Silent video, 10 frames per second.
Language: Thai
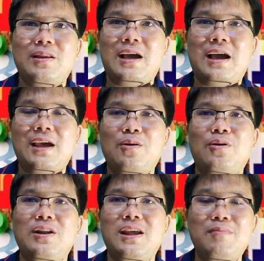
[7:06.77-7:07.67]
จะให้ค
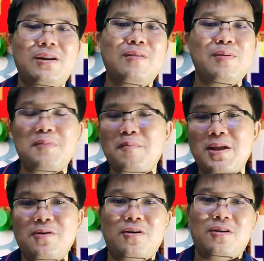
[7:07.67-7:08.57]
นทิ้งมันก็ไม่มีป
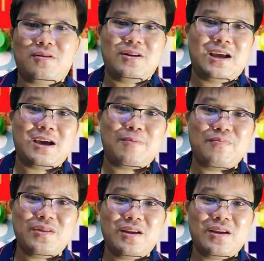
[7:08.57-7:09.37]
ระโยชน์หรอกนะครับ